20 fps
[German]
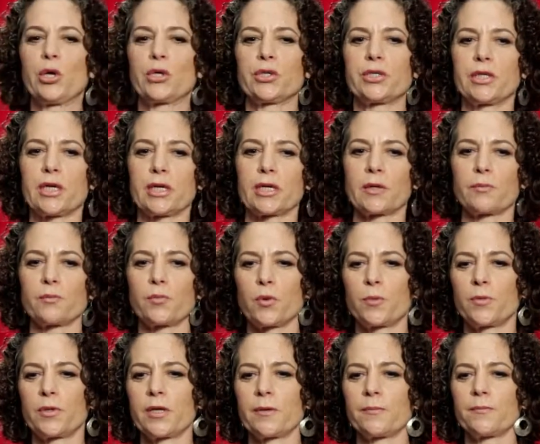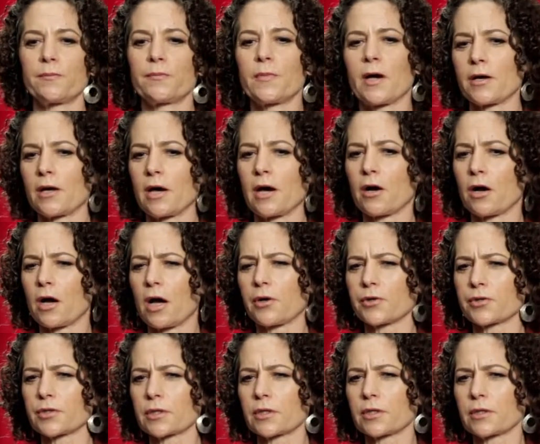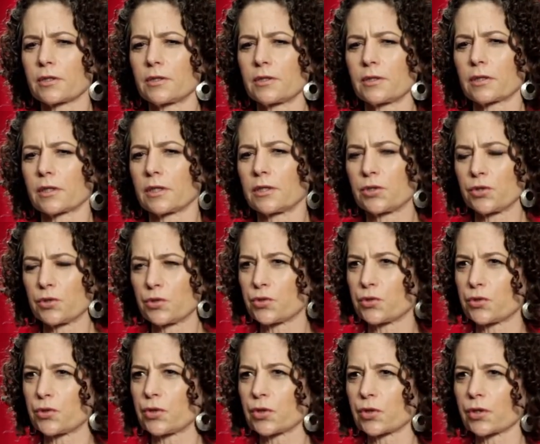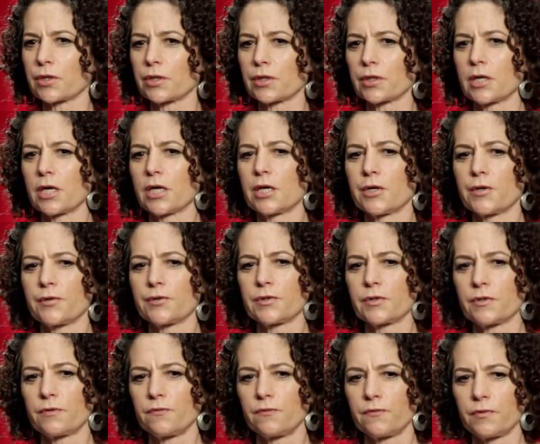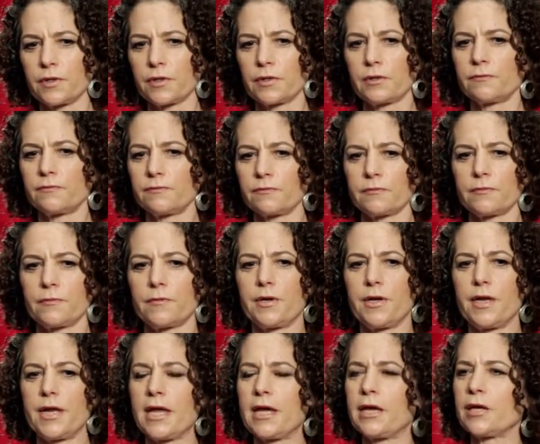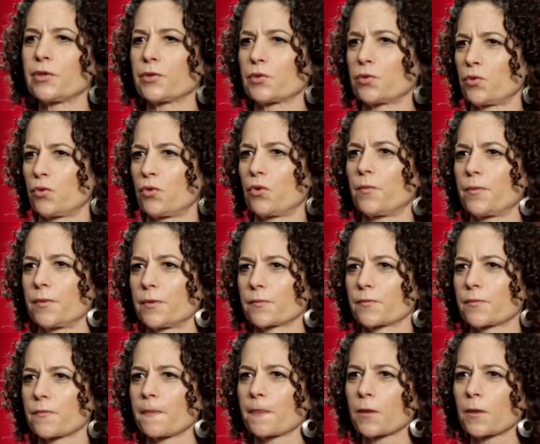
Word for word: Sie hat ein Problem auch als Regisseurin, sie will näher zu kommen.